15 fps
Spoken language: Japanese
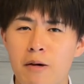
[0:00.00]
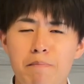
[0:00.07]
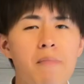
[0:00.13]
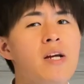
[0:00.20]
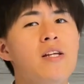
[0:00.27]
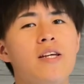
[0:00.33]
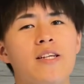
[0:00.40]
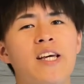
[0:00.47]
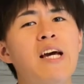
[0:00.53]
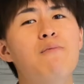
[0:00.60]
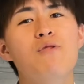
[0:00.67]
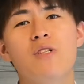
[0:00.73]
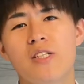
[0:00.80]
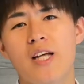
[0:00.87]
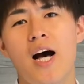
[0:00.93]
目に
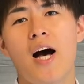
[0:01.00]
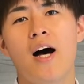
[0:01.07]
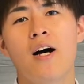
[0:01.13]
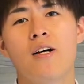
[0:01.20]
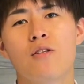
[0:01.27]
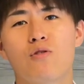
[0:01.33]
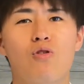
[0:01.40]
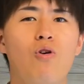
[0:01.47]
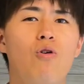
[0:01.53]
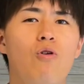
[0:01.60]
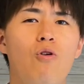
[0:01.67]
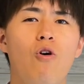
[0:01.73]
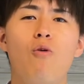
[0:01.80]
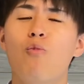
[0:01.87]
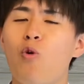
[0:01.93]
煙だと
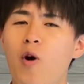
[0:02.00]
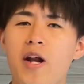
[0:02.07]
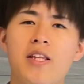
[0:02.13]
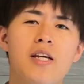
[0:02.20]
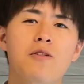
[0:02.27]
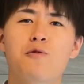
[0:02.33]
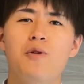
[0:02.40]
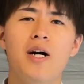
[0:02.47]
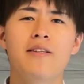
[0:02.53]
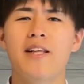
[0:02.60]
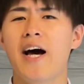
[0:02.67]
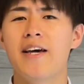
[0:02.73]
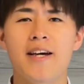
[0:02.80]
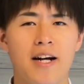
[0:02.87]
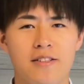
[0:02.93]
思われたくは
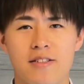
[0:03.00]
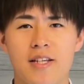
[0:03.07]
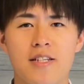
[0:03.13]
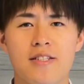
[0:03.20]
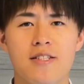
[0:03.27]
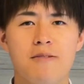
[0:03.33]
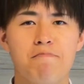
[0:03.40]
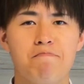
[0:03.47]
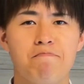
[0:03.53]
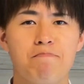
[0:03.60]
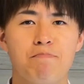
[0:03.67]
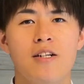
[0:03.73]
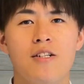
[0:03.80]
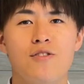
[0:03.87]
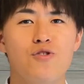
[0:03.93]
ないはずです。
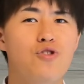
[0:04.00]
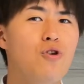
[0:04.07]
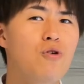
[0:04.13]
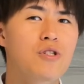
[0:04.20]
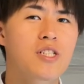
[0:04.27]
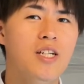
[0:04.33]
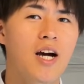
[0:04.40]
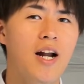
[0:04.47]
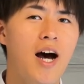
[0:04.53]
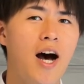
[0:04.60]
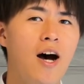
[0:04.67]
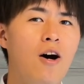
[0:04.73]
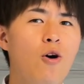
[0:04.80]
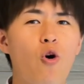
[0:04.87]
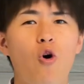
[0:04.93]
上司か
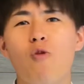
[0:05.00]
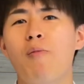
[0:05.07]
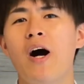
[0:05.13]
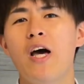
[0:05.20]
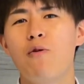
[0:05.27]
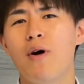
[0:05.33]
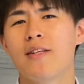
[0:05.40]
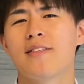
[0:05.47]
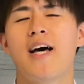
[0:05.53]
らお前は